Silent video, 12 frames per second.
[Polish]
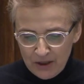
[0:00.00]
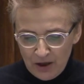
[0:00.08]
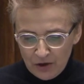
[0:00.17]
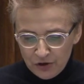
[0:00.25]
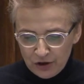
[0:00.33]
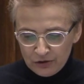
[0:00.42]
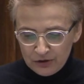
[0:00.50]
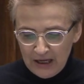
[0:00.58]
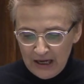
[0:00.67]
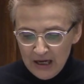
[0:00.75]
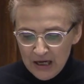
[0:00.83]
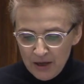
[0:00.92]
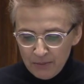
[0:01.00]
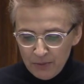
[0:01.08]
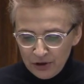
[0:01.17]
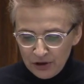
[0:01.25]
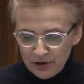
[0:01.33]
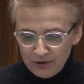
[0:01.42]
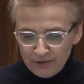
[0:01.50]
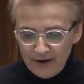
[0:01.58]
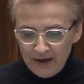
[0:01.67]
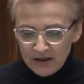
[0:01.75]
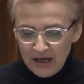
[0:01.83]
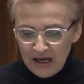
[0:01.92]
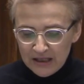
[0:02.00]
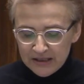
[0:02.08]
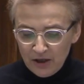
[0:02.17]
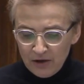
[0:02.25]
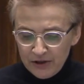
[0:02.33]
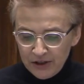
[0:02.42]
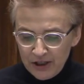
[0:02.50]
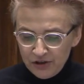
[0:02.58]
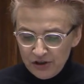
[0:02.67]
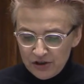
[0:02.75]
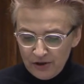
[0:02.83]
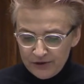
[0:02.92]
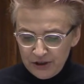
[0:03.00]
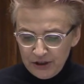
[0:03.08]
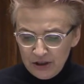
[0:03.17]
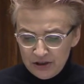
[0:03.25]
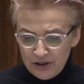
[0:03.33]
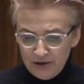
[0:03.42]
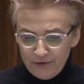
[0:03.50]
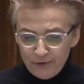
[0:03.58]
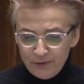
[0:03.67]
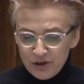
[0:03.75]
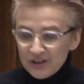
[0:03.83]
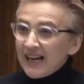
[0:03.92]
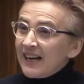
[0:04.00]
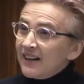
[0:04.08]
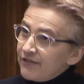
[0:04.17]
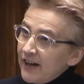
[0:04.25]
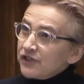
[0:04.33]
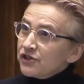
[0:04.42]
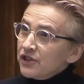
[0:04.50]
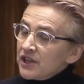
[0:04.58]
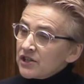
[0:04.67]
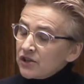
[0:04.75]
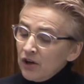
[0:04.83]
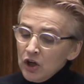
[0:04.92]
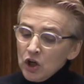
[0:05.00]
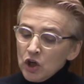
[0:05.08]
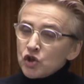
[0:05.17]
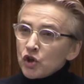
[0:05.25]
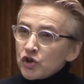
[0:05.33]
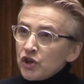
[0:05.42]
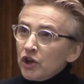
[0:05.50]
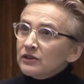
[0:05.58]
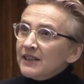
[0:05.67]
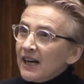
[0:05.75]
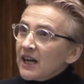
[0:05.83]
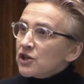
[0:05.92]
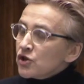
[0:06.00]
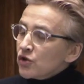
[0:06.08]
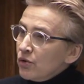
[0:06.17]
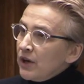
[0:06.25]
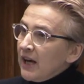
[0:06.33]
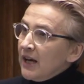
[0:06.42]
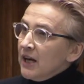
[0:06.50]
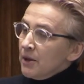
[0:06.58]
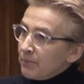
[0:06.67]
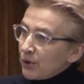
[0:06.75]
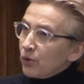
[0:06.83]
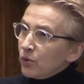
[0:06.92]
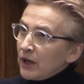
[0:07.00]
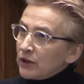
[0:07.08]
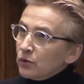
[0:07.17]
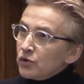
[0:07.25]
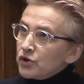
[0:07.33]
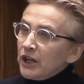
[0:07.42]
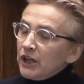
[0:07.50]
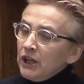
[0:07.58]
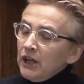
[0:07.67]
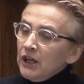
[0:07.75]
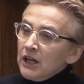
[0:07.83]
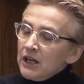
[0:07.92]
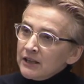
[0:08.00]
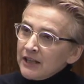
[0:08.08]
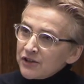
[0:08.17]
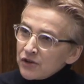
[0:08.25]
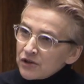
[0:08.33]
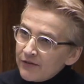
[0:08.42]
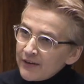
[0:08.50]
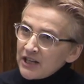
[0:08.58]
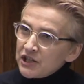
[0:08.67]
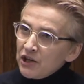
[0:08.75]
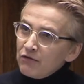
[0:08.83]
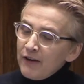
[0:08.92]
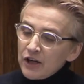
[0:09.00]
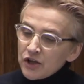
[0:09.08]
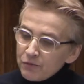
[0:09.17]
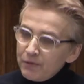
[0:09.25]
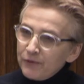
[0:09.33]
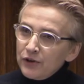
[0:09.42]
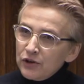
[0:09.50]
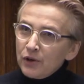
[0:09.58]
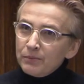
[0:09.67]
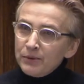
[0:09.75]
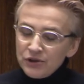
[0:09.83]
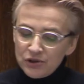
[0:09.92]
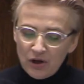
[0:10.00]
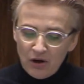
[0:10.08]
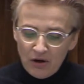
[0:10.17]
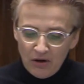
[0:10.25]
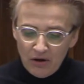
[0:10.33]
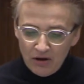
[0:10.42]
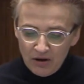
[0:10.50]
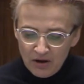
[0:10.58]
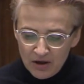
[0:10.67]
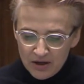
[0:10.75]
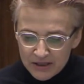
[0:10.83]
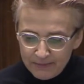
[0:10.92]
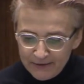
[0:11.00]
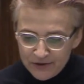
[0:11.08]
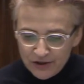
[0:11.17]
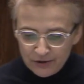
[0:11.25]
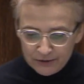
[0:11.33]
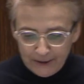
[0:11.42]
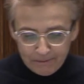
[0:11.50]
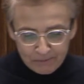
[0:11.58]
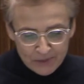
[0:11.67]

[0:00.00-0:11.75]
Ośrodka Monitorowania Zachowań Rasistowskich i Ksenofobicznych. Ale ważne jest to, co sąd nakazuje prokuraturze i na co zwraca uwagę, że powinno być to sprawdzone.